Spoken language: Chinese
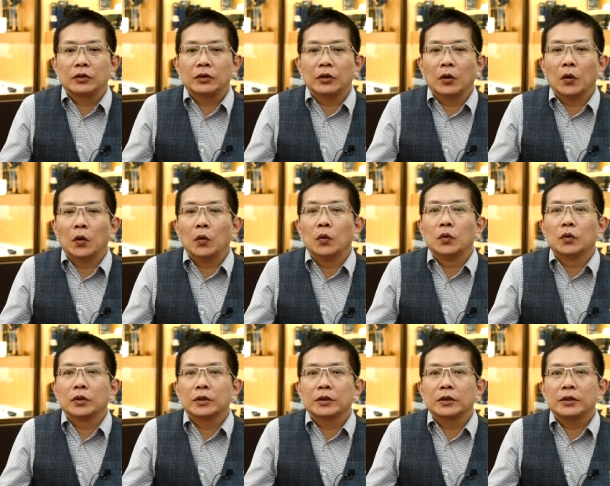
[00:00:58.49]
由
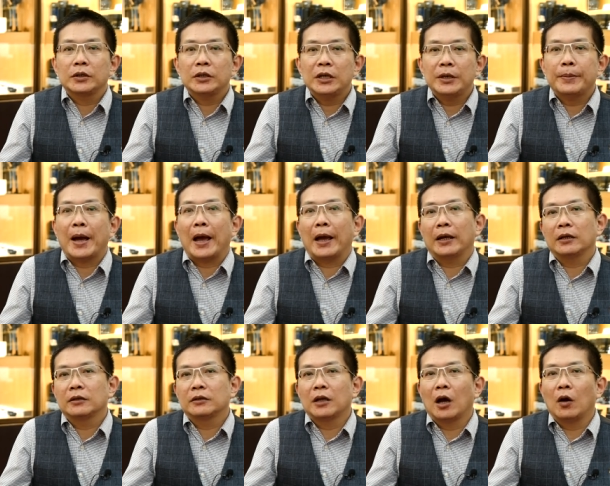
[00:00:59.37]
一百
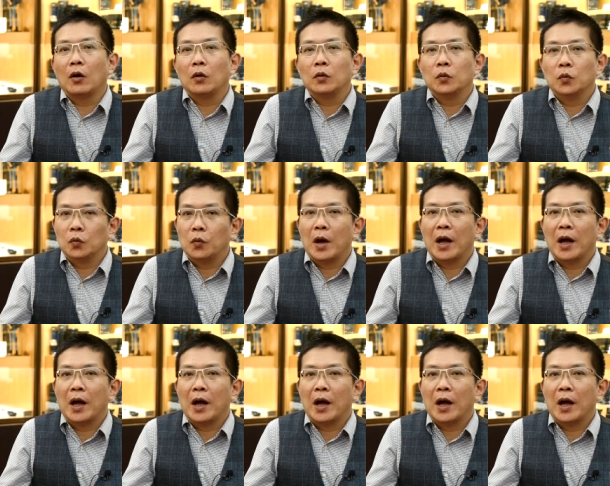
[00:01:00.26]
到五